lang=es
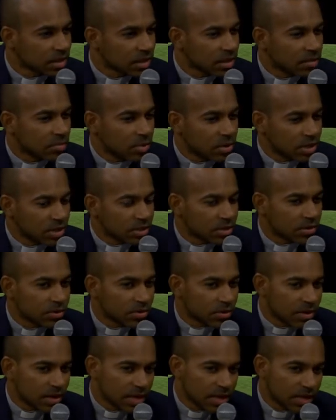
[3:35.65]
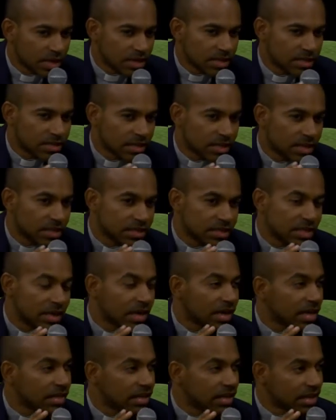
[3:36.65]
Y por eso la iglesia desde
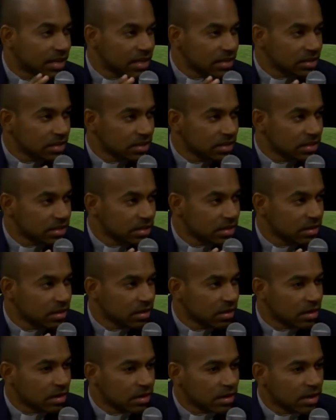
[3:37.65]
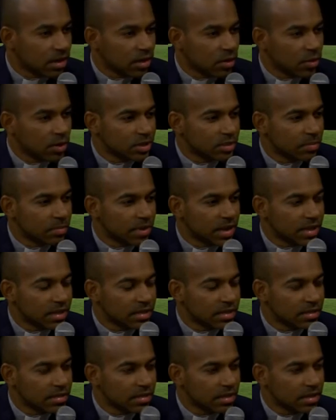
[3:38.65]
la catequesis, que no es
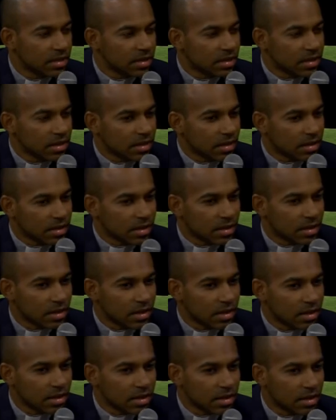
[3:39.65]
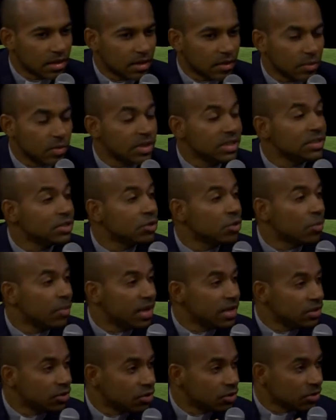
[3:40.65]
más que un
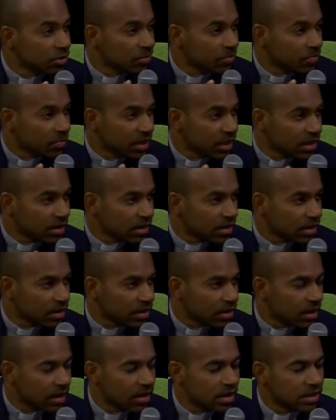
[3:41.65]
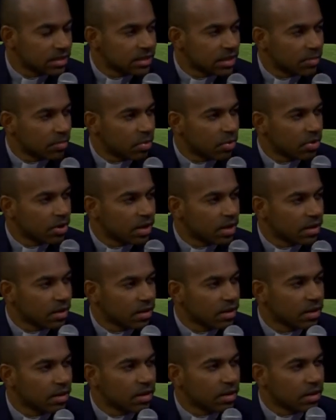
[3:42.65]
instrumento que la iglesia pone
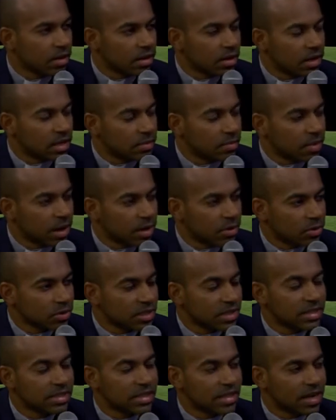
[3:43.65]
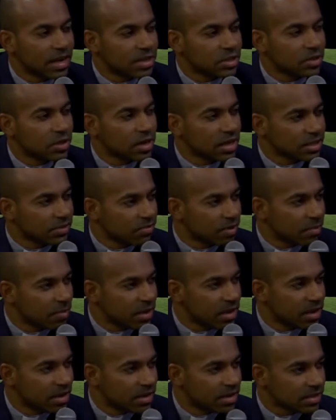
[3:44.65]
en las manos, en este caso de las
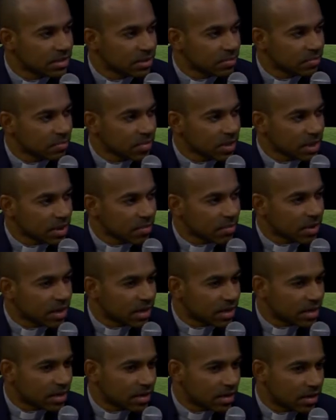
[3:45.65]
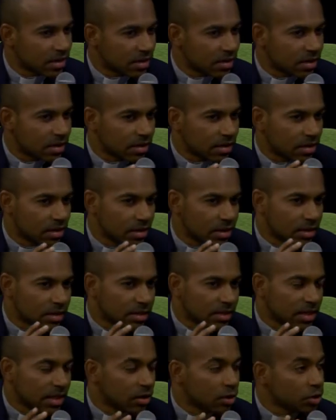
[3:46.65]
familias, para que
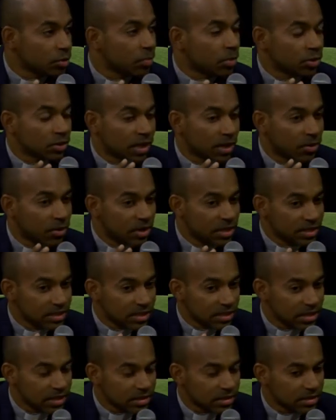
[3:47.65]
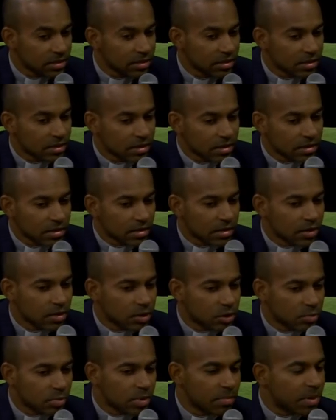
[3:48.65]
sean los protagonistas, eh,
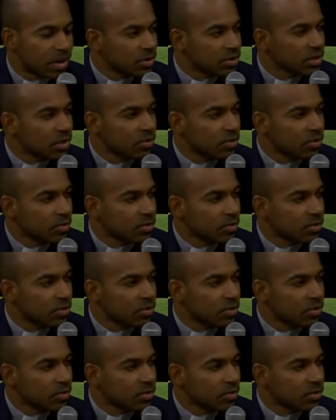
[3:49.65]
los primeros